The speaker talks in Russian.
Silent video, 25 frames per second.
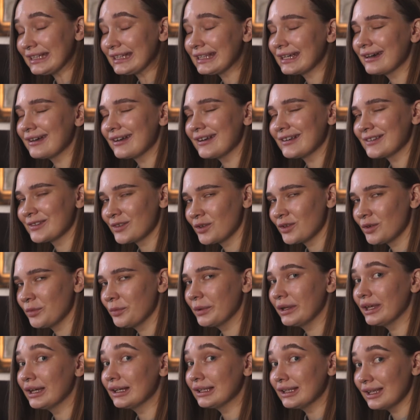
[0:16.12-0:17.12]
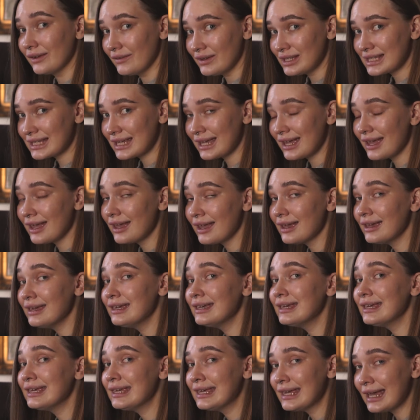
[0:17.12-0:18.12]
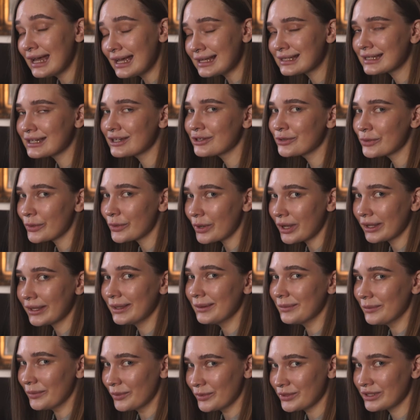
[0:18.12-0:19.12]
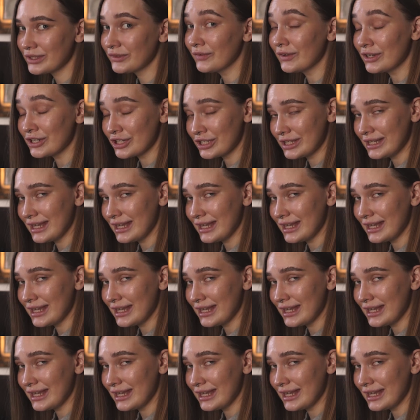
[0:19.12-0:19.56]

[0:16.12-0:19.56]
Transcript: это гороскопы Я Главицкая, и я скажу, каким будет ваш